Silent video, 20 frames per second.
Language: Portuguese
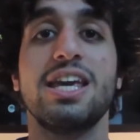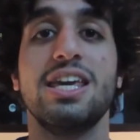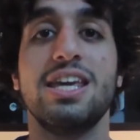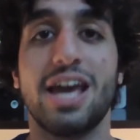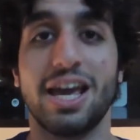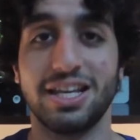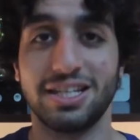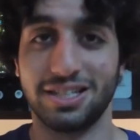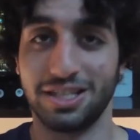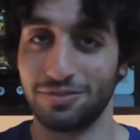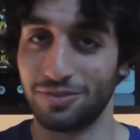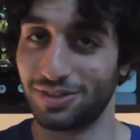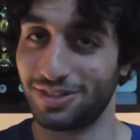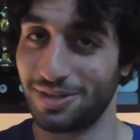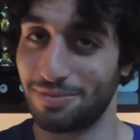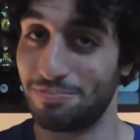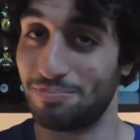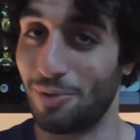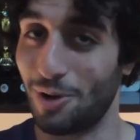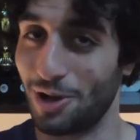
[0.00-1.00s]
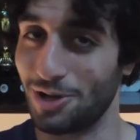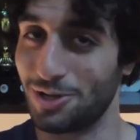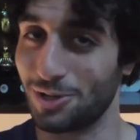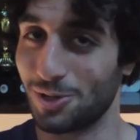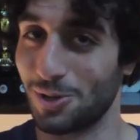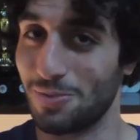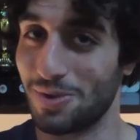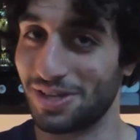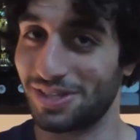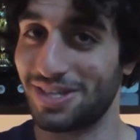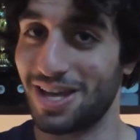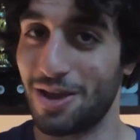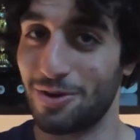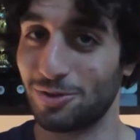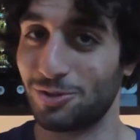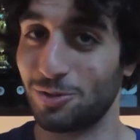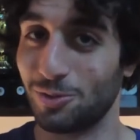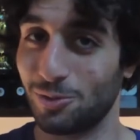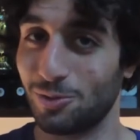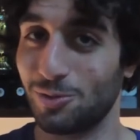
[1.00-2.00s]
e aí sim você pode começar
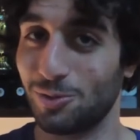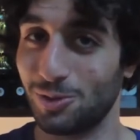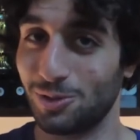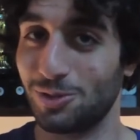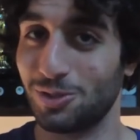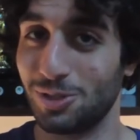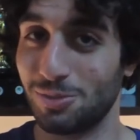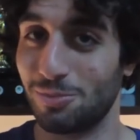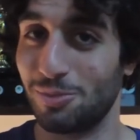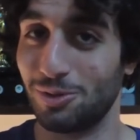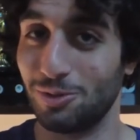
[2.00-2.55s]
o seu curso de